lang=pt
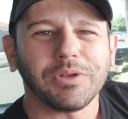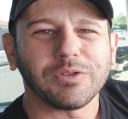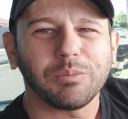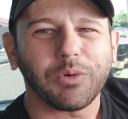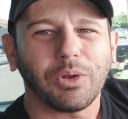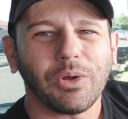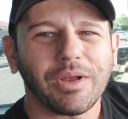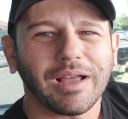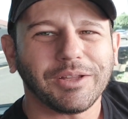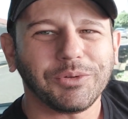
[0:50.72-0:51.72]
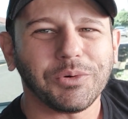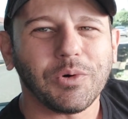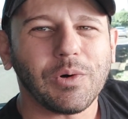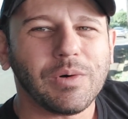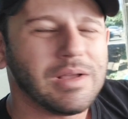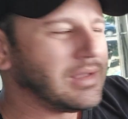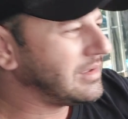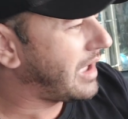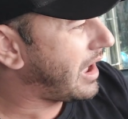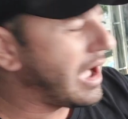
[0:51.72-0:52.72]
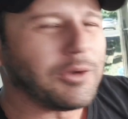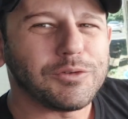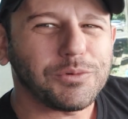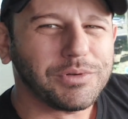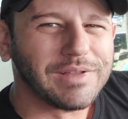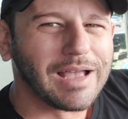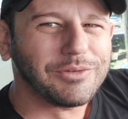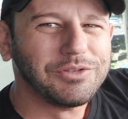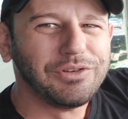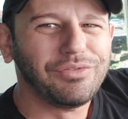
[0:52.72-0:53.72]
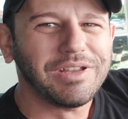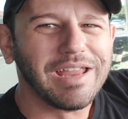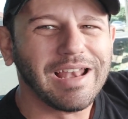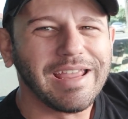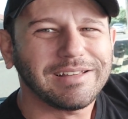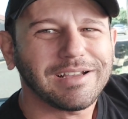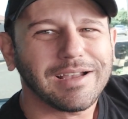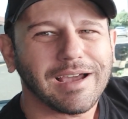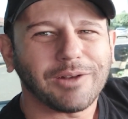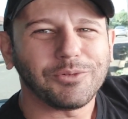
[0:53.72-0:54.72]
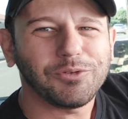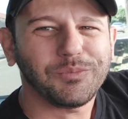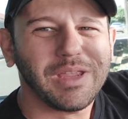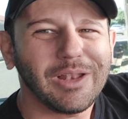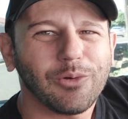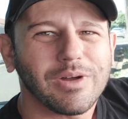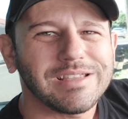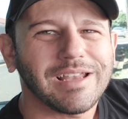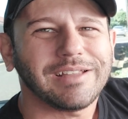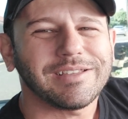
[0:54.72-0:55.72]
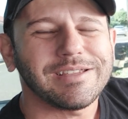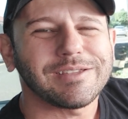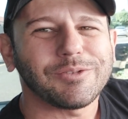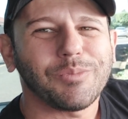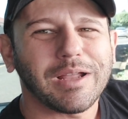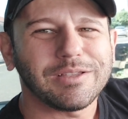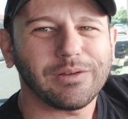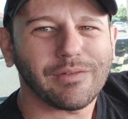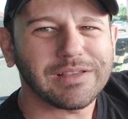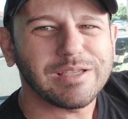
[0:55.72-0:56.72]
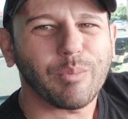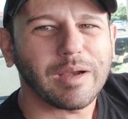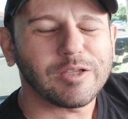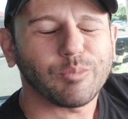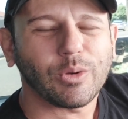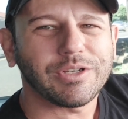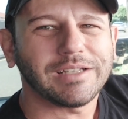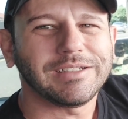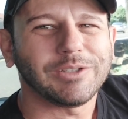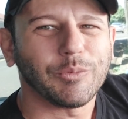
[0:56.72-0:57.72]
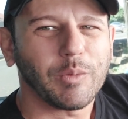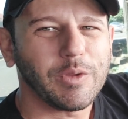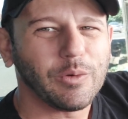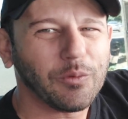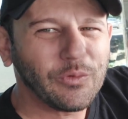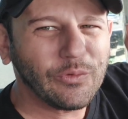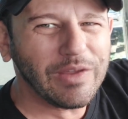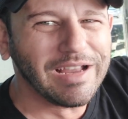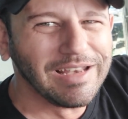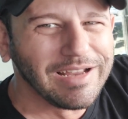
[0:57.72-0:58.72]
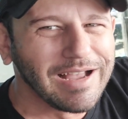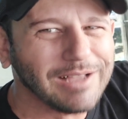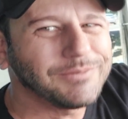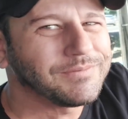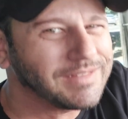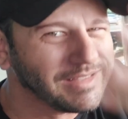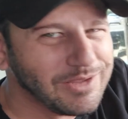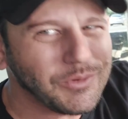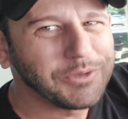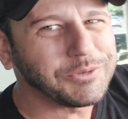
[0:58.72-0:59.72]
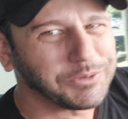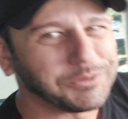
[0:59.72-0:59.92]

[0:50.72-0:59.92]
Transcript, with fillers: nós vamos colocar la no Gol, aos cuidados de Vina Elétrica, cara, um dos melhores eletricistas do Brasil vai fazer parte desse projeto. Então, meu amigo, fica ligado e continua